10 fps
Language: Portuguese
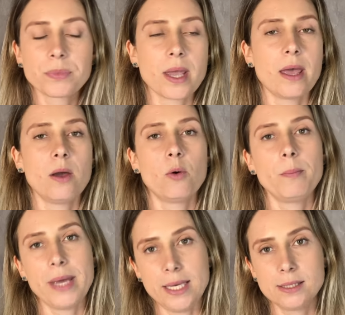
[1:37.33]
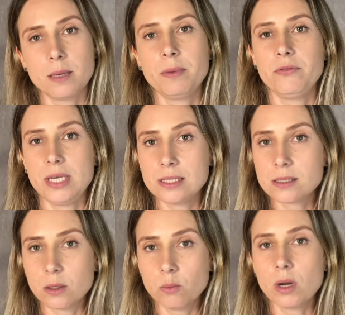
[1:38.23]
é o mês da
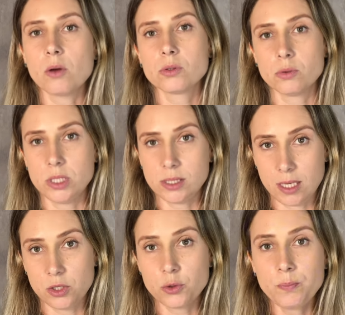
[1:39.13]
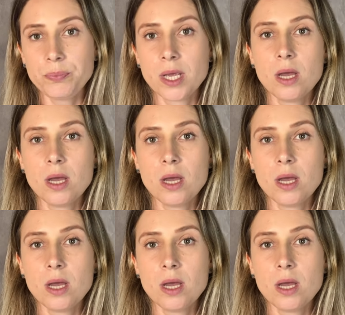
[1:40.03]
prevenção ao suicídio,